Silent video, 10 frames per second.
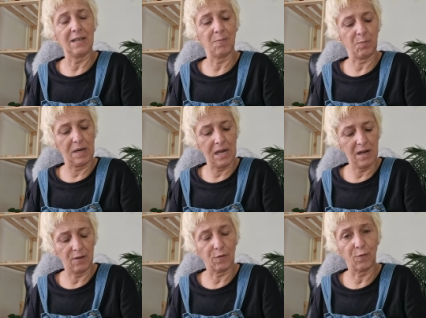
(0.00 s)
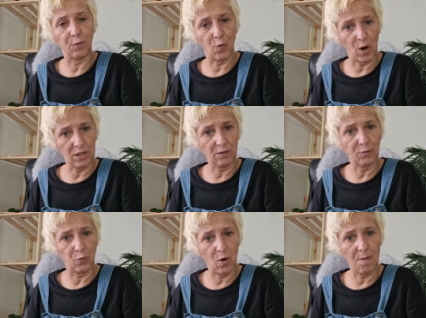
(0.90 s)
in Bild,
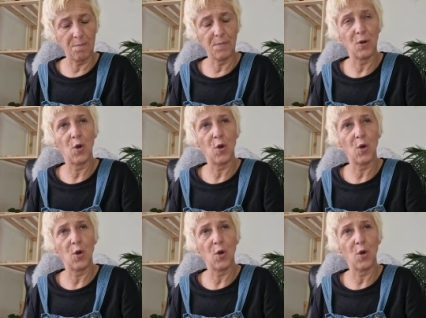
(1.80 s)
Wortform